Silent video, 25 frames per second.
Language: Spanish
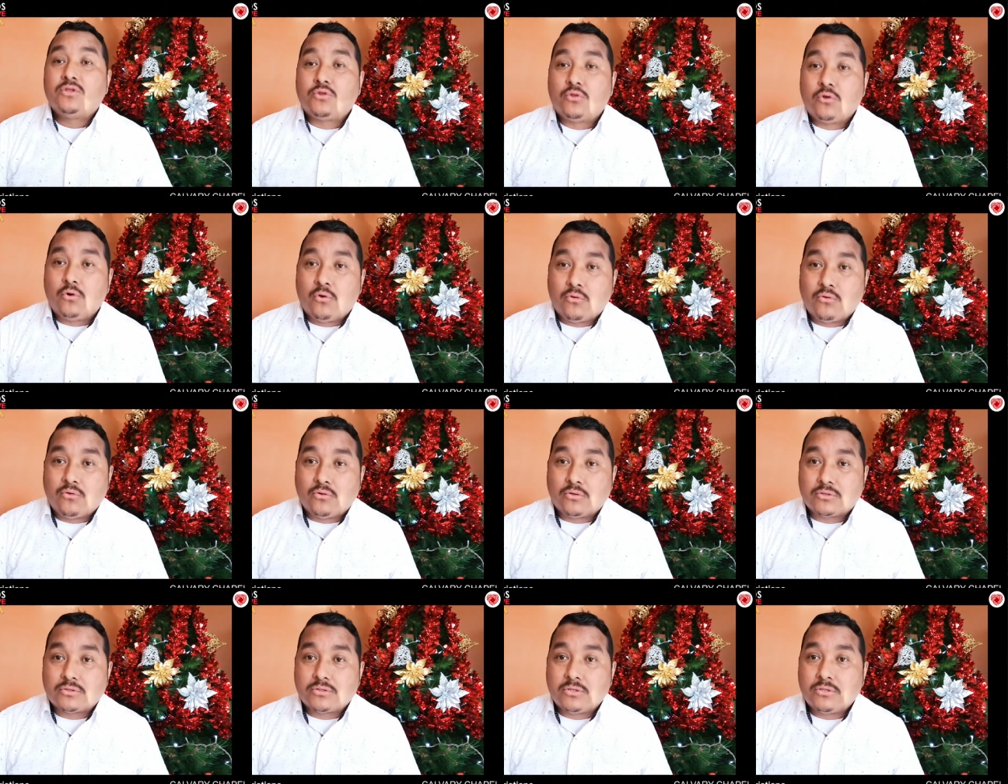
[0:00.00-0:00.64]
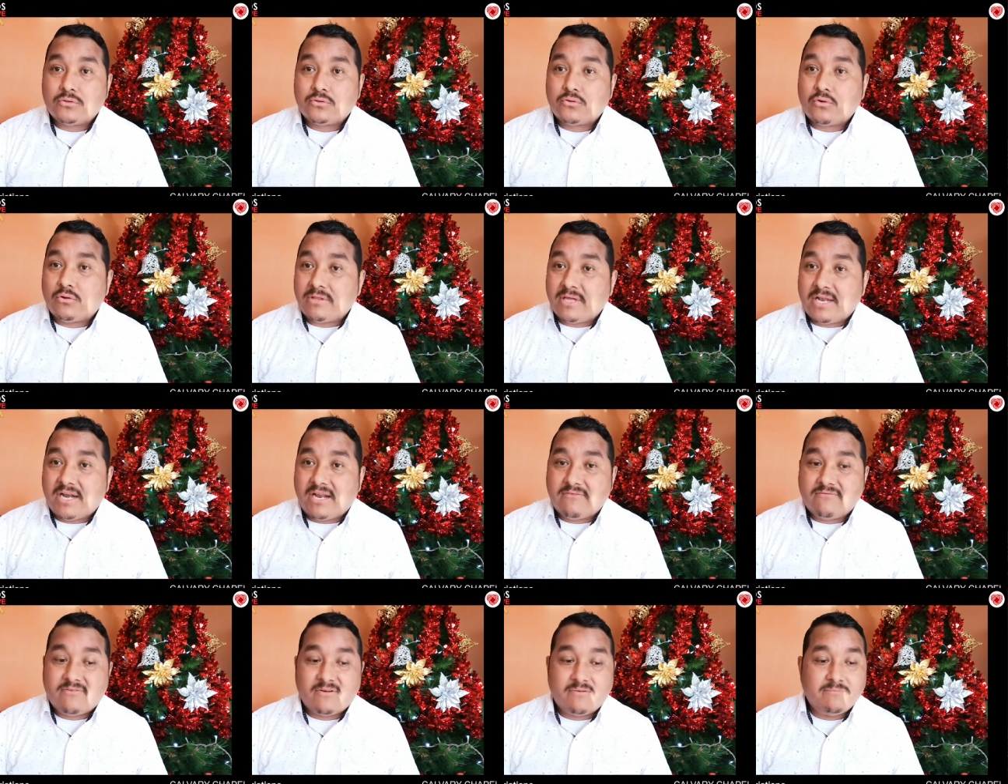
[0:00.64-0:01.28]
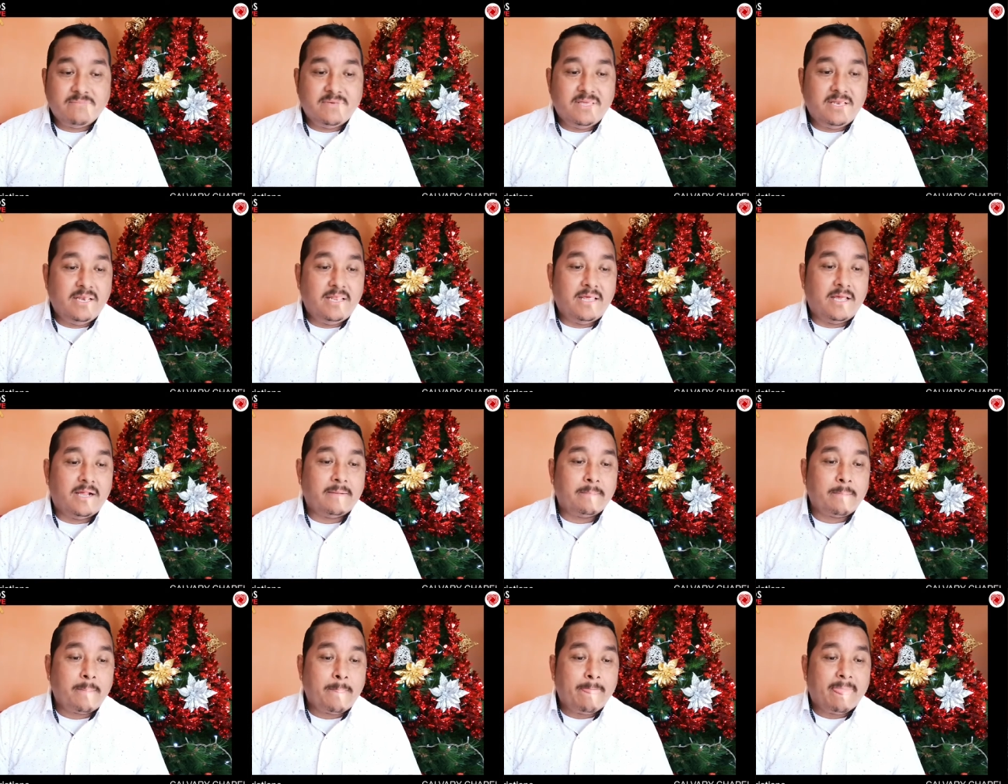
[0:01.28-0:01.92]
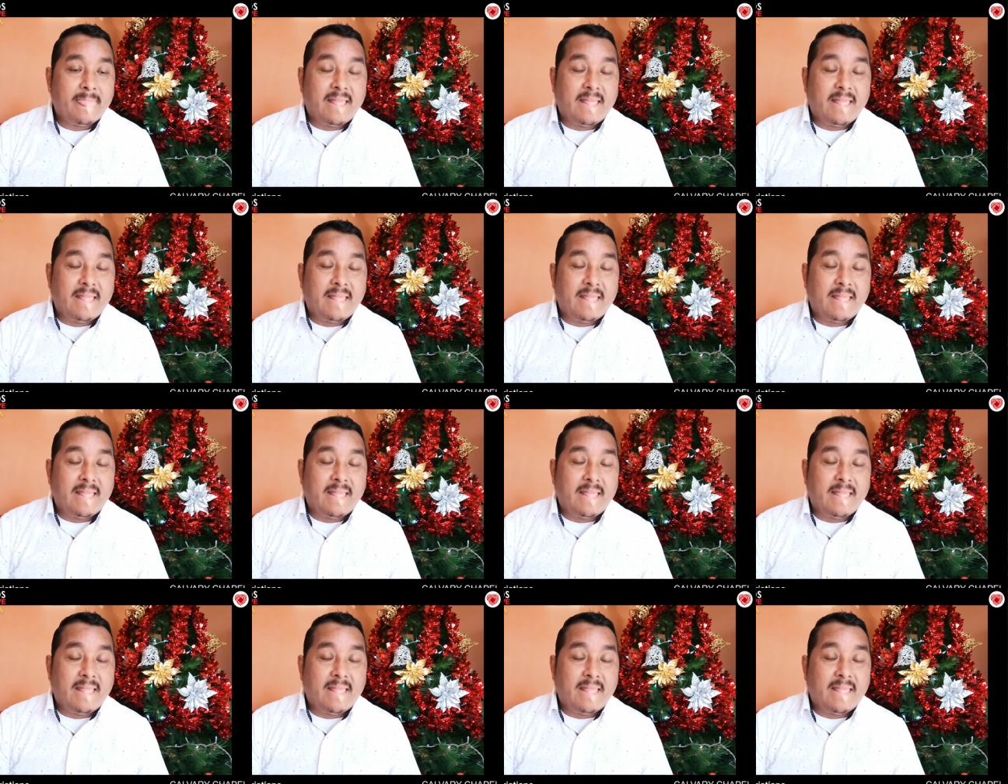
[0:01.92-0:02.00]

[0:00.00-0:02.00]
todos, toda la familia.